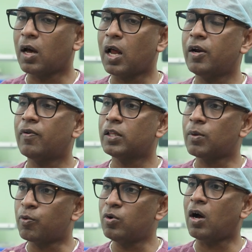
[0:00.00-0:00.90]
நாளடைவில்
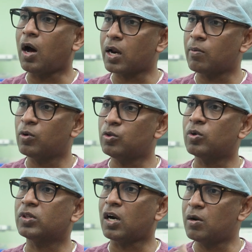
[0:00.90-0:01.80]
அந்த புண்ணு ஆறும்போது
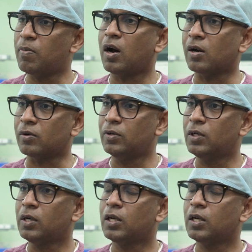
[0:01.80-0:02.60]
ஒரு தழும்பாக ஆறும்